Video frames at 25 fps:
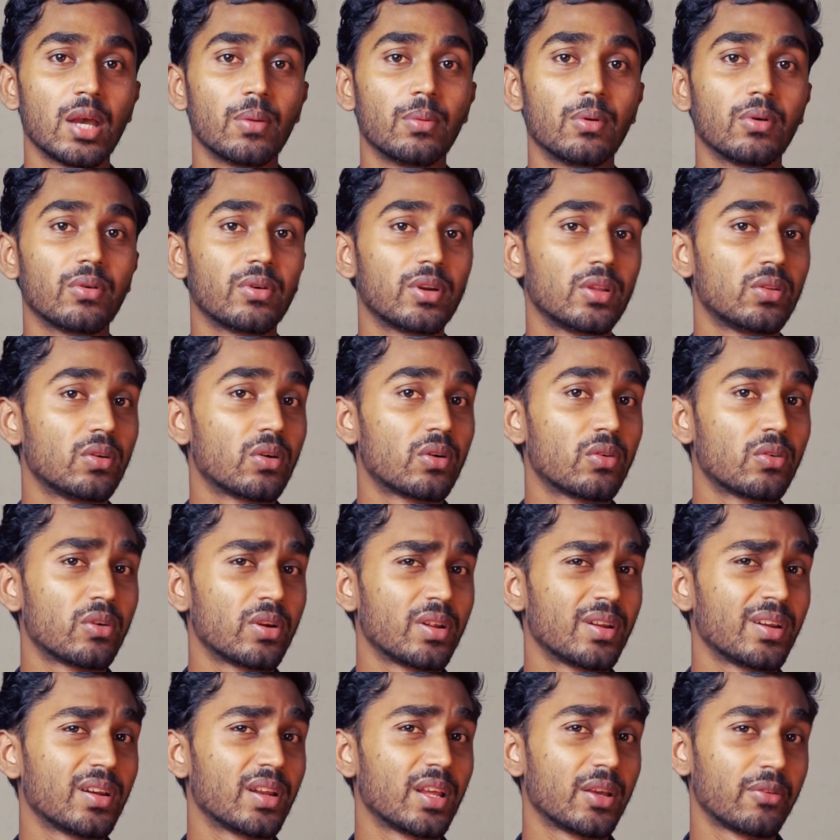এবং
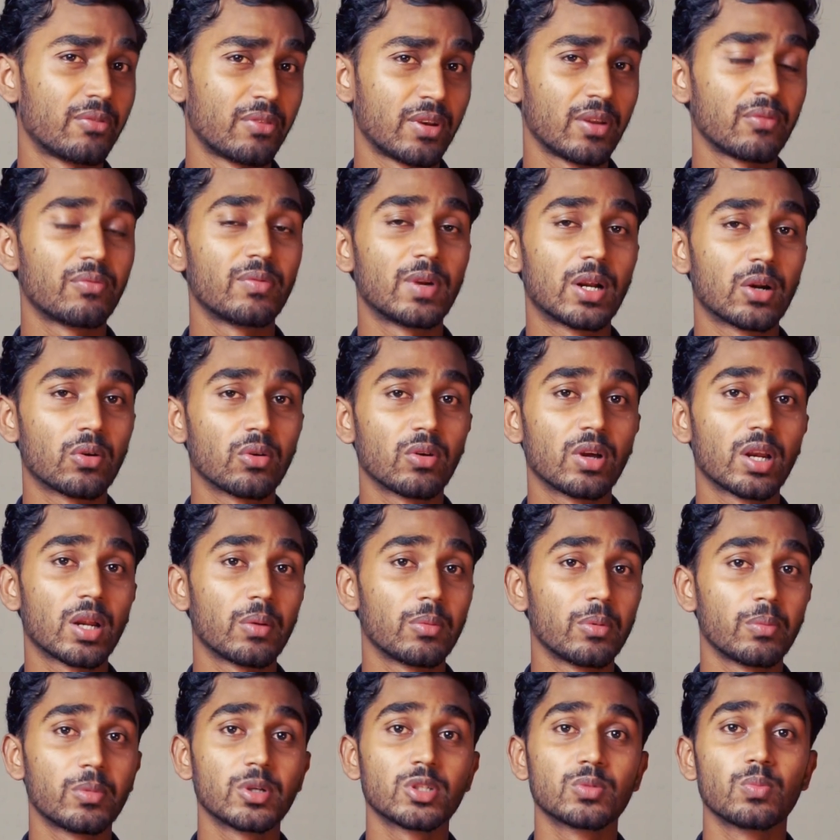হৃদনরণীর এফ এন এফ নাটকের
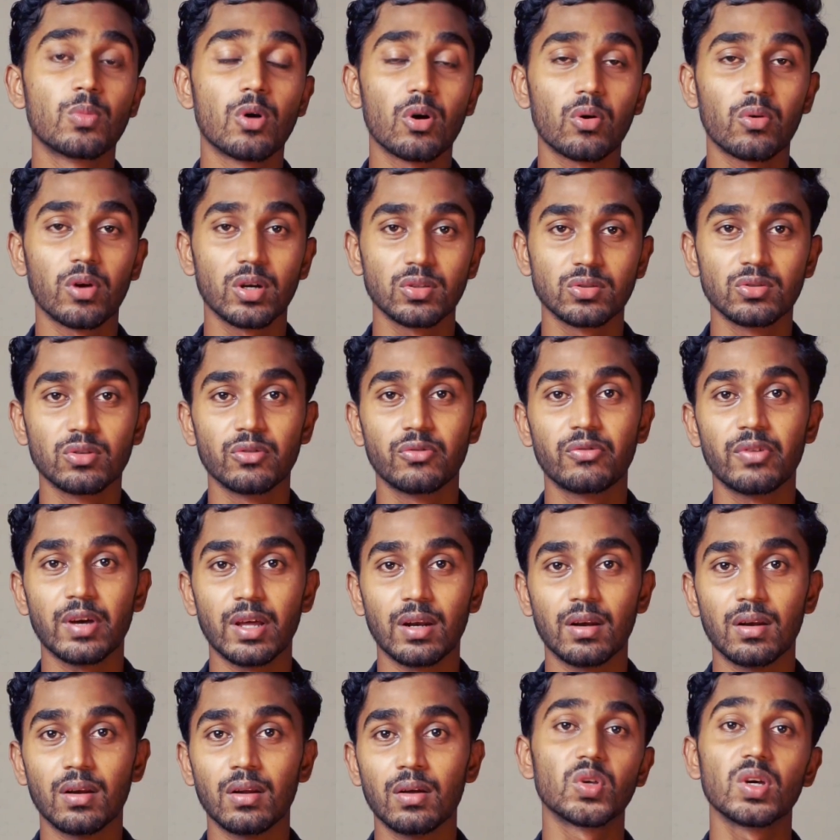আমি বেশ বড় একজন
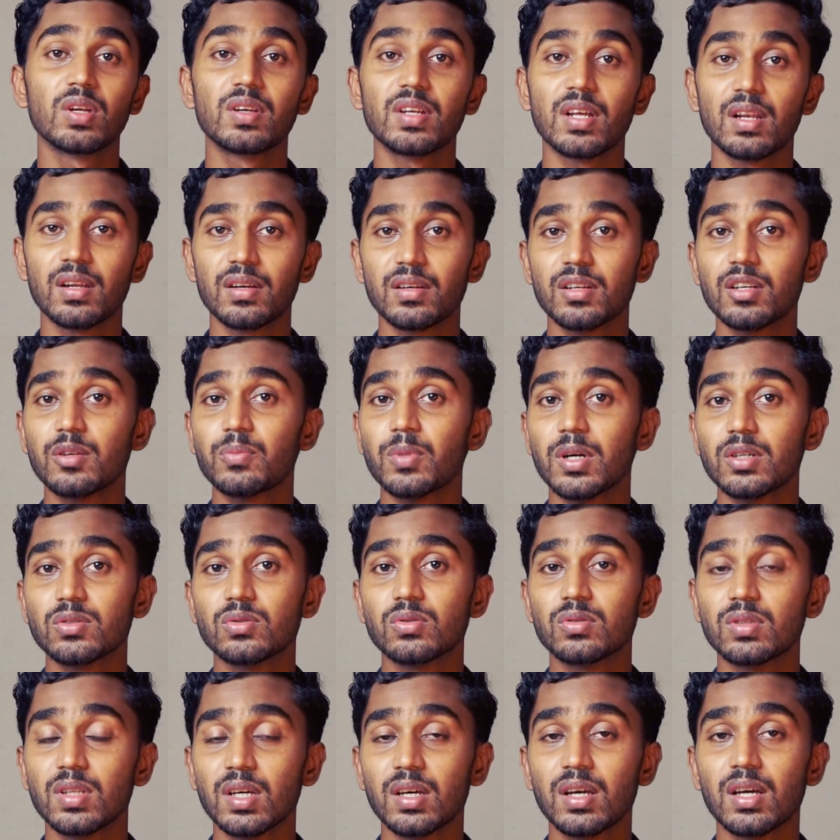ফ্যান তো এই ট্যালেন্টেড
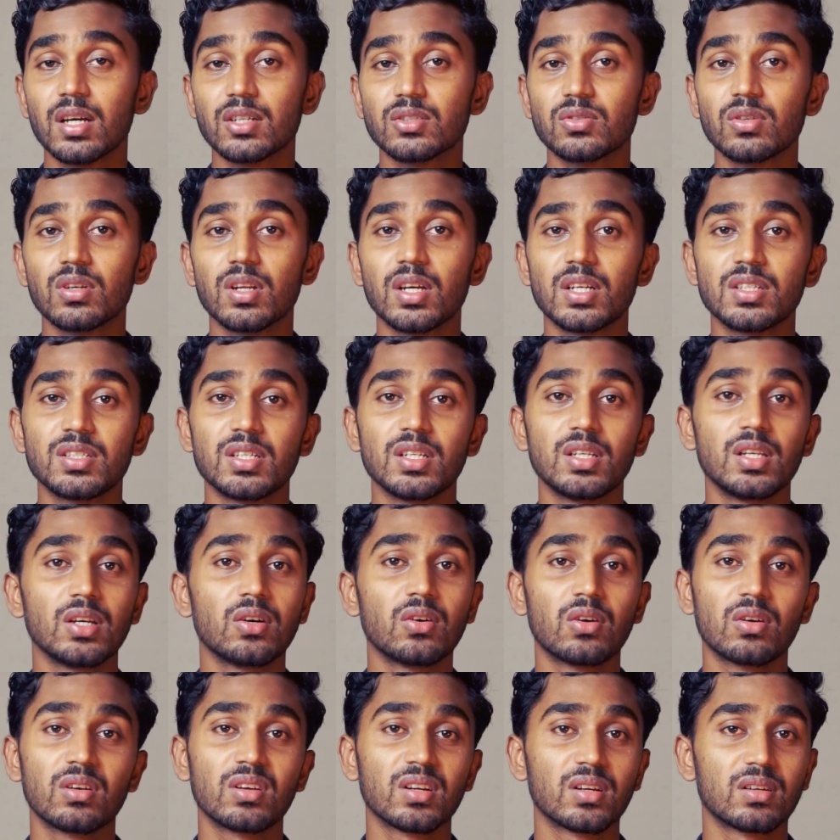পার্সন থেকে আসলে এই সিটি
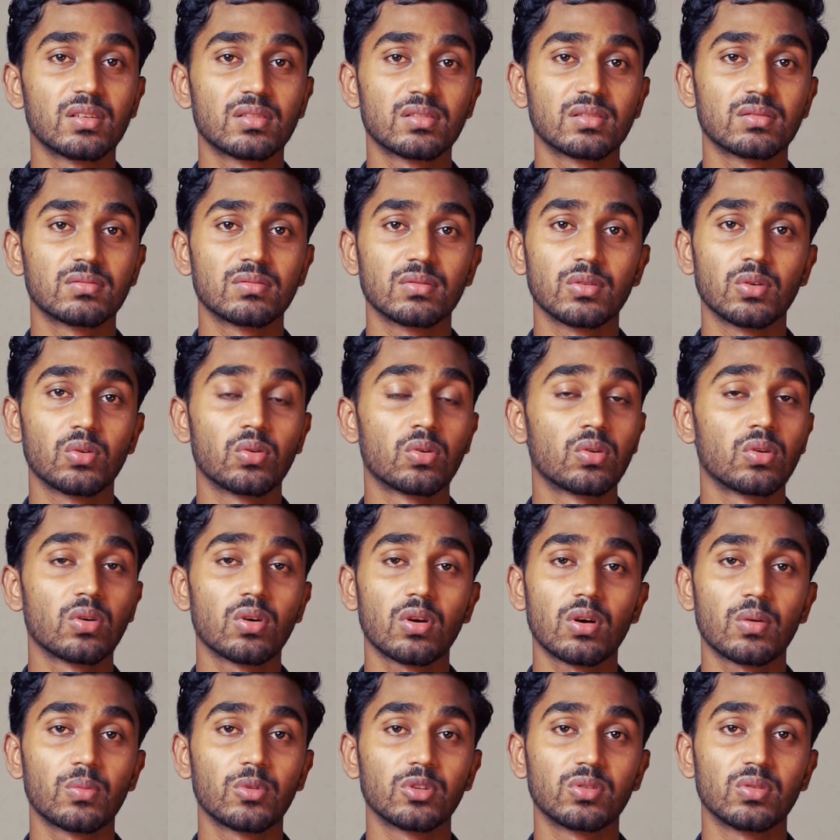কন্টেন্ট গ্রহণ
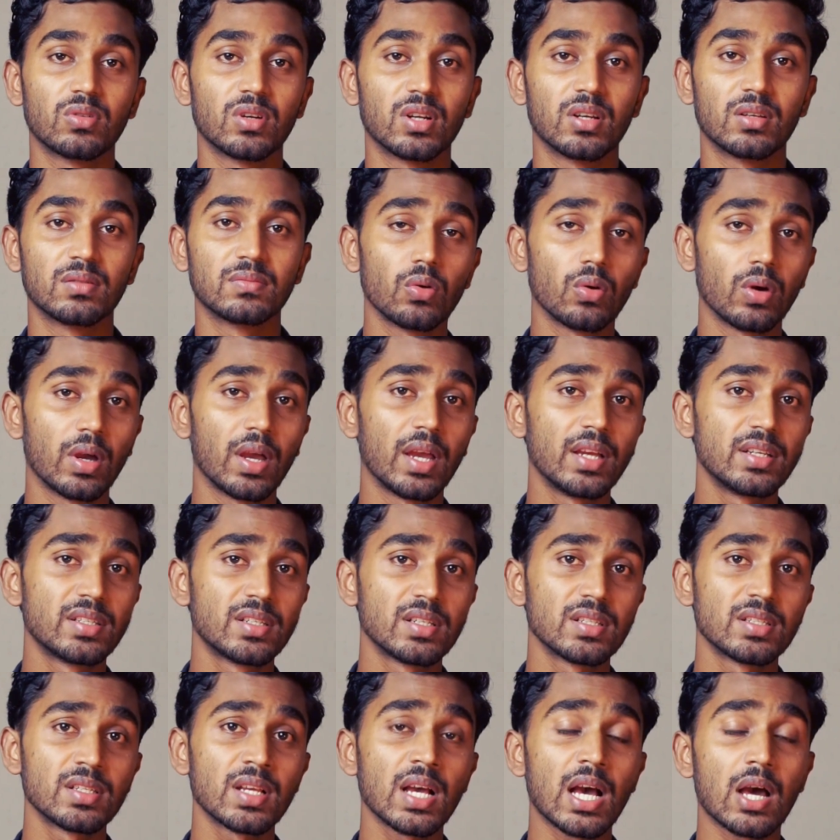করার মতো না তো এই
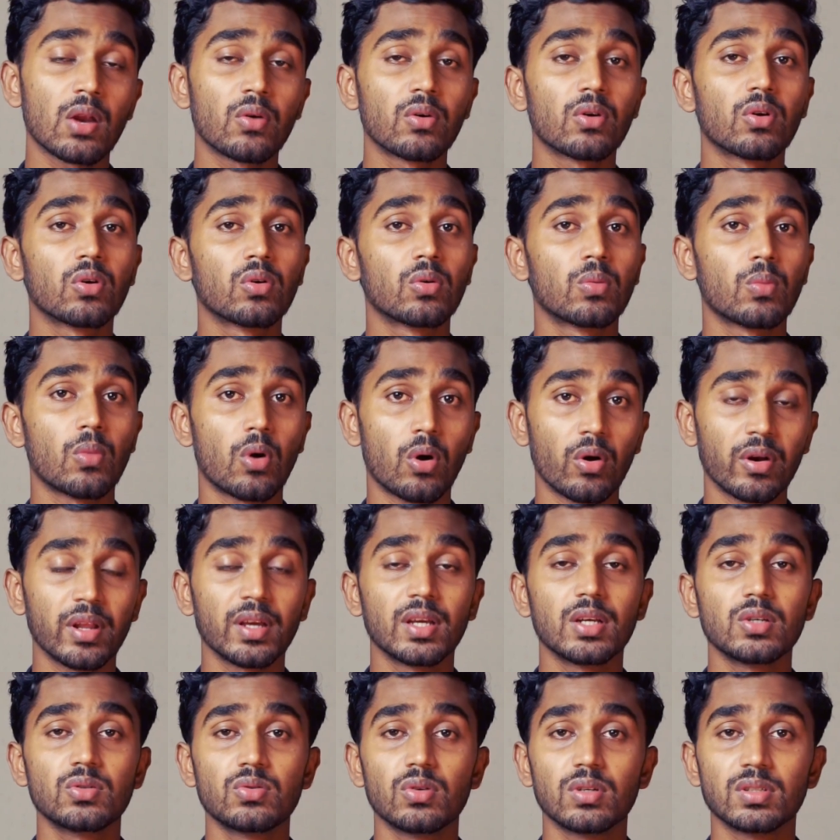সিরিজে আরও এরকম
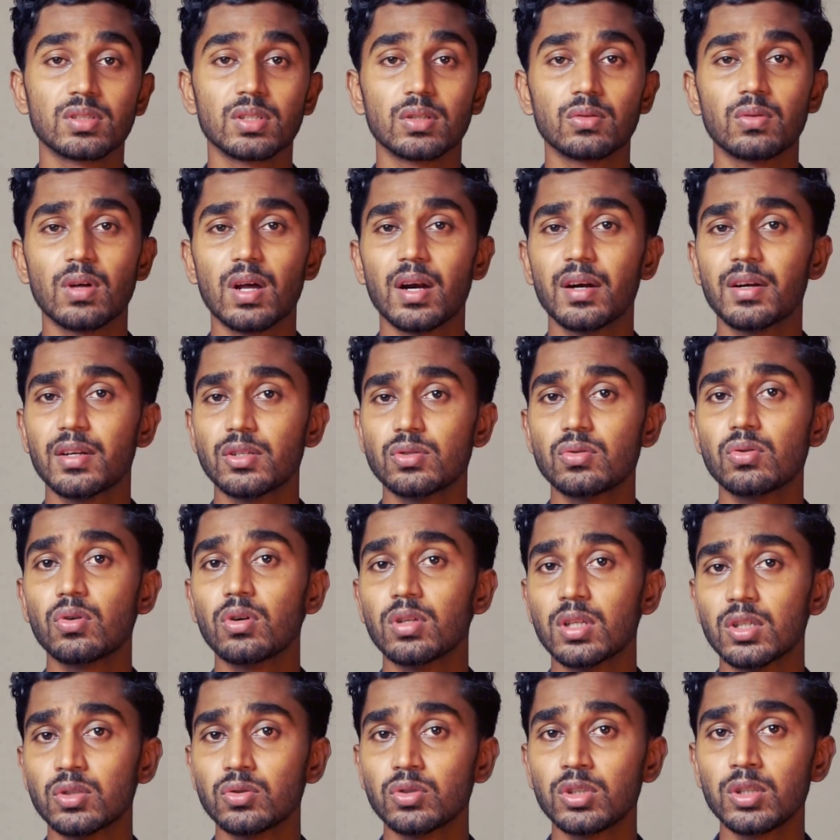অনেক ইস্যু আছে তো আরেকটি ইস্যুর
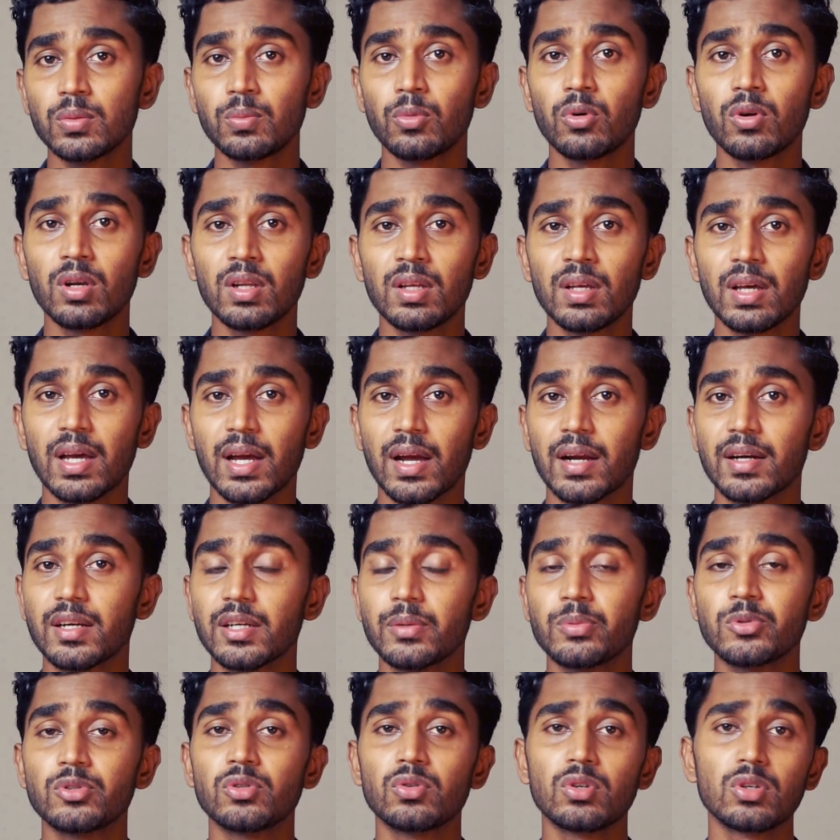কথা যদি বলি একটা
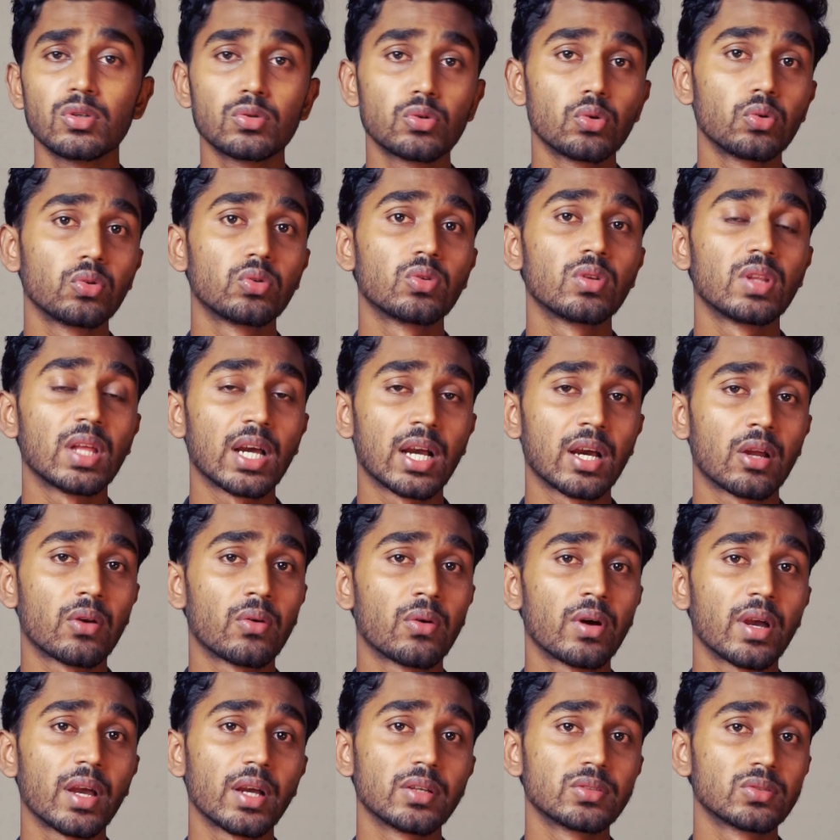এপিসোডে তো দেখানো
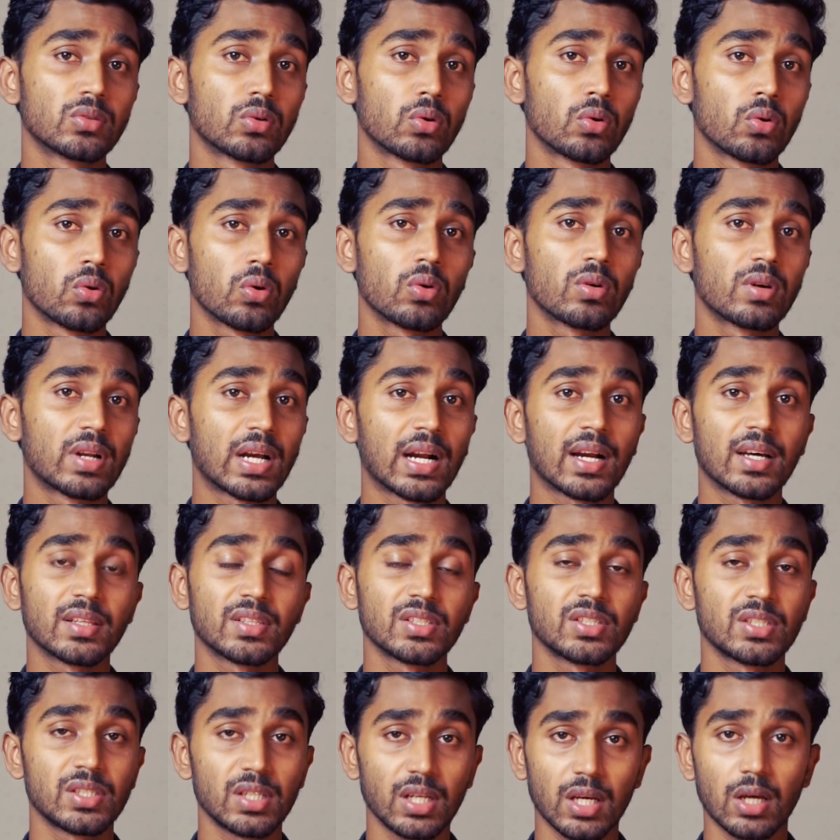হয় একজন লোক
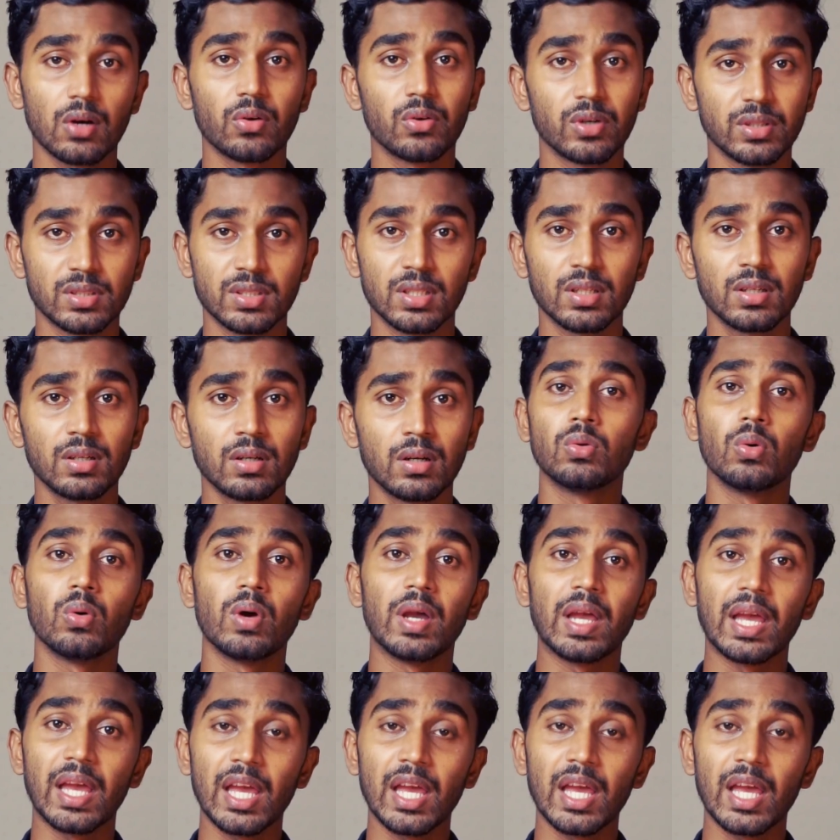ডাকাতির শিকার হয়েছে তো